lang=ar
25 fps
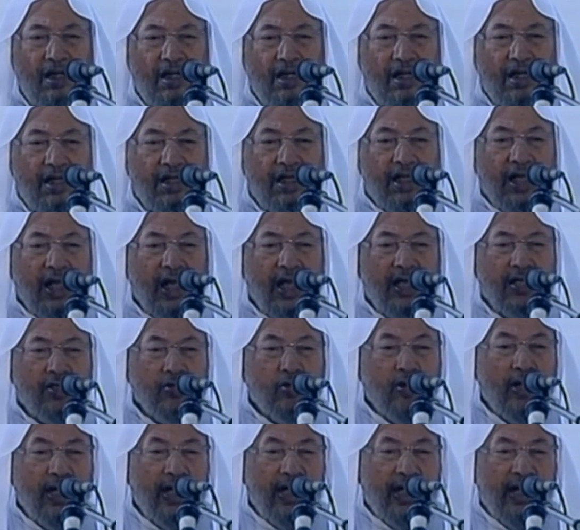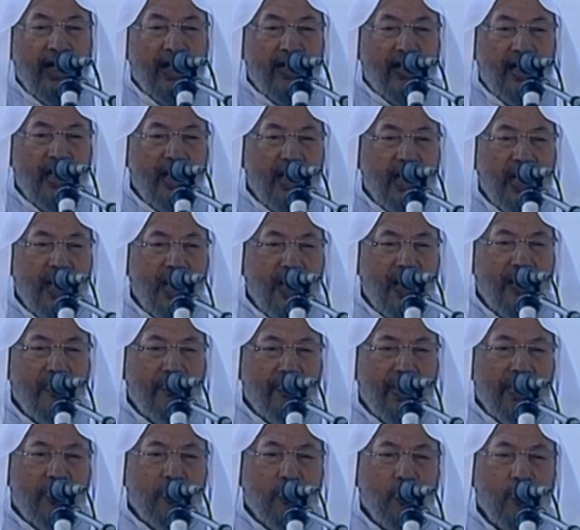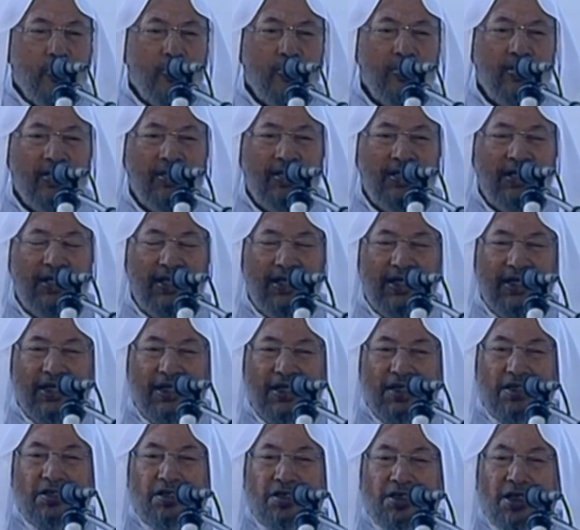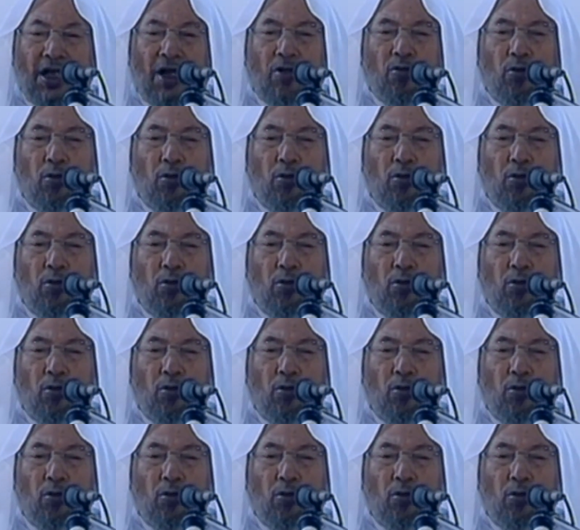يا أيها الذين آمنوا اتقوا